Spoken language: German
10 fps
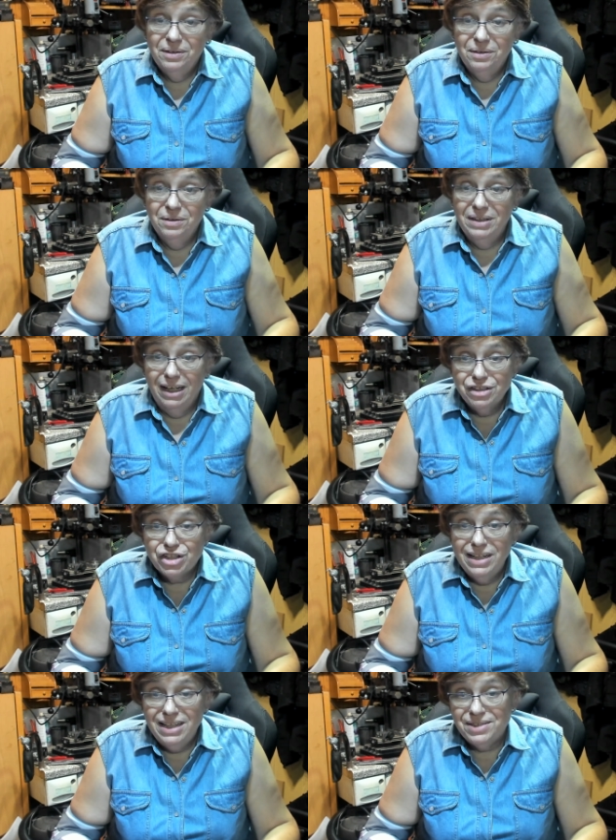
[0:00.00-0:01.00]
und
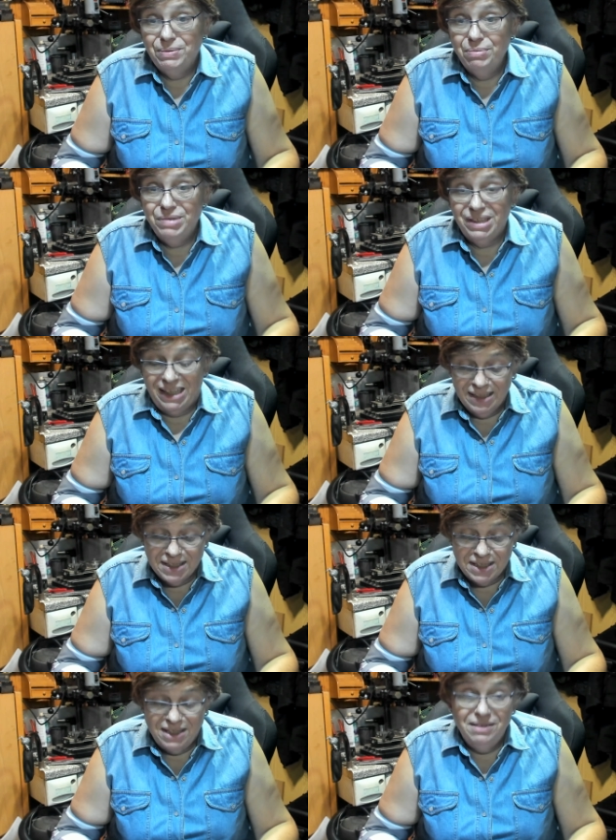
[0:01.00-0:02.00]
anschließend über mich
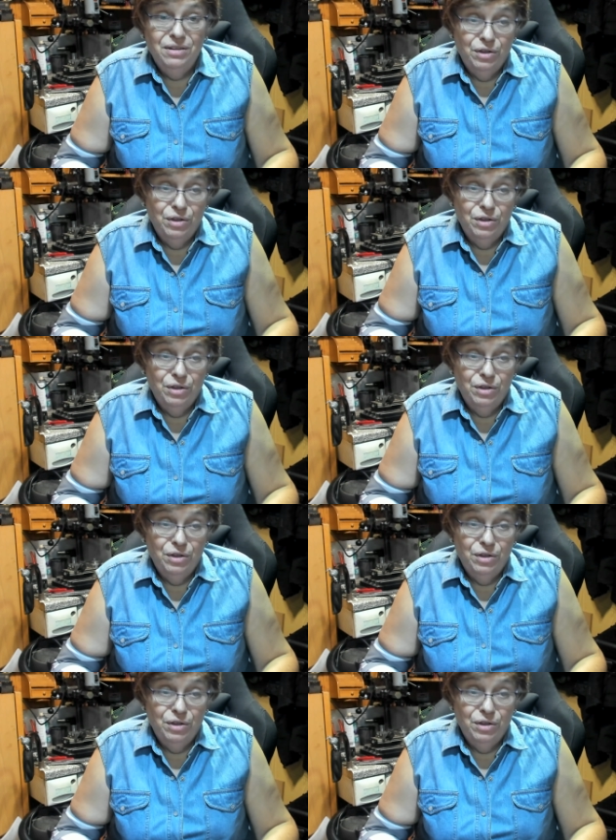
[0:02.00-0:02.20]
herziehen,